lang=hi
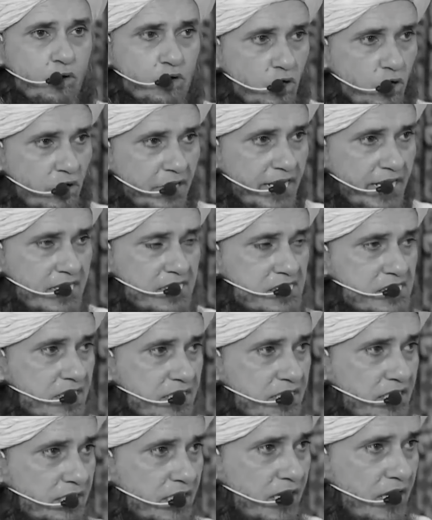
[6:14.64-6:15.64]
उन्होंने
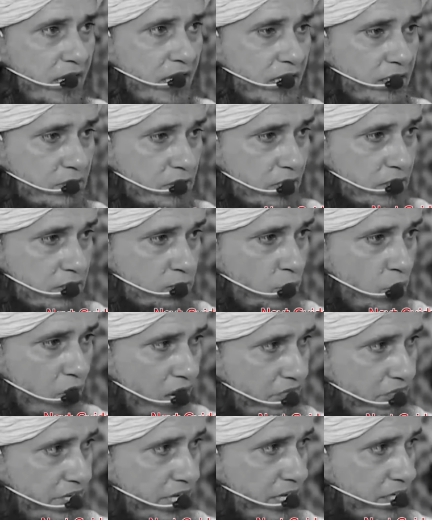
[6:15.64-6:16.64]
सईदना
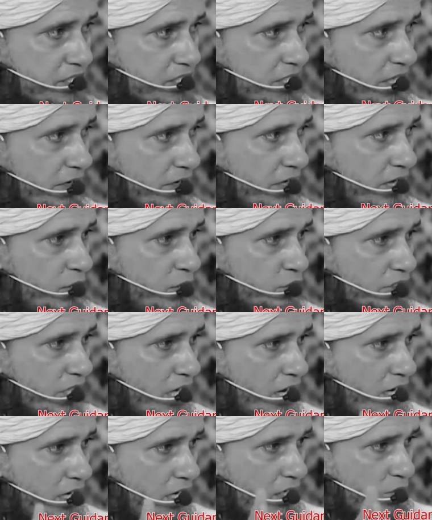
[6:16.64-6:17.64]
मुआविया रज़ी अल्लाह
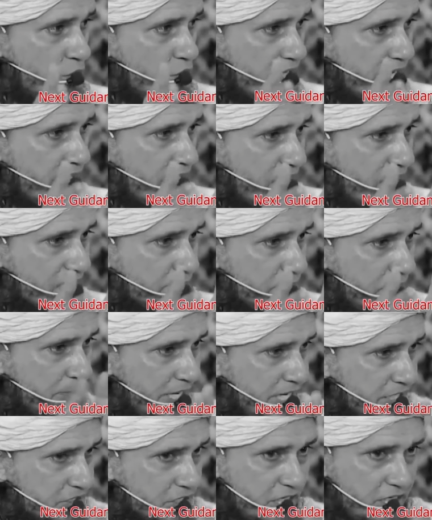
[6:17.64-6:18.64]
तु के हाथ पे
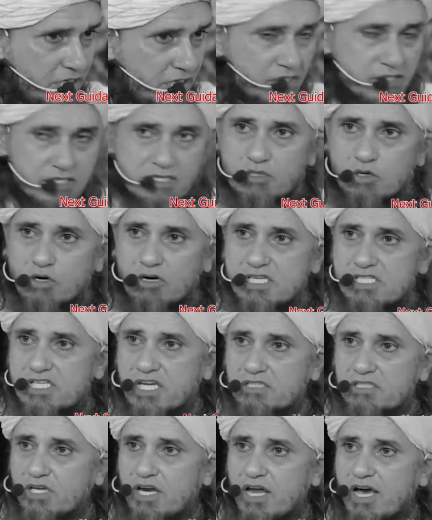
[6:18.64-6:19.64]
बैत की और इस
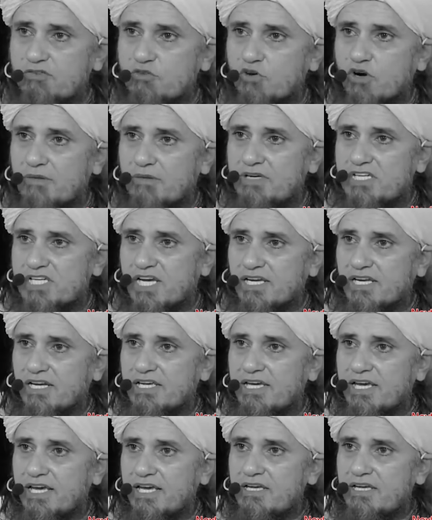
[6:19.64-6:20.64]
इख्तलाफ को हमेशा के
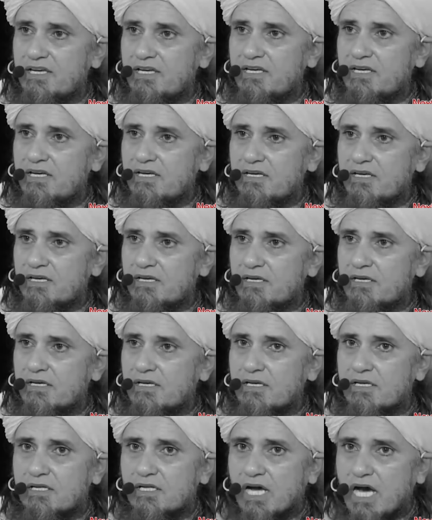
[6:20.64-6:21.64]
लिए
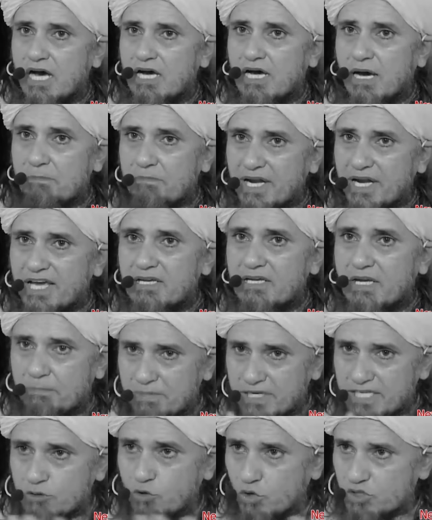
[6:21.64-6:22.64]
अपने
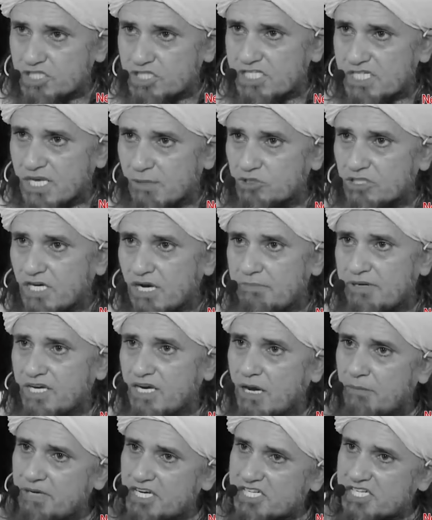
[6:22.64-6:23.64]
अपनी कोशिश के
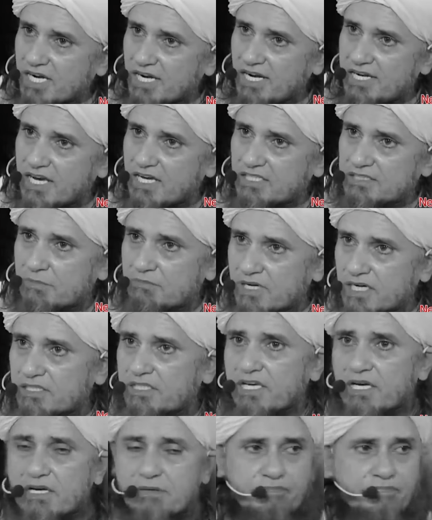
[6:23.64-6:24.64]
मुताबिक हमेशा के लिए ख़त्म कर
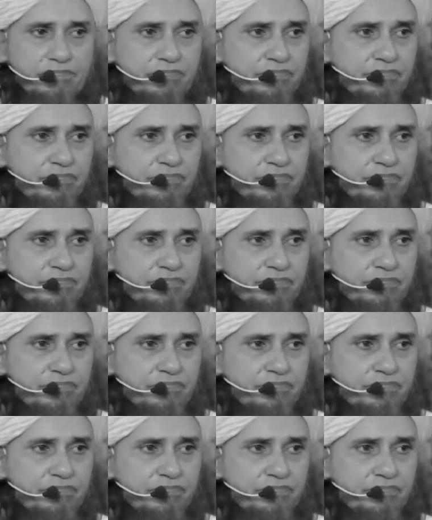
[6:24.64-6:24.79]
दिया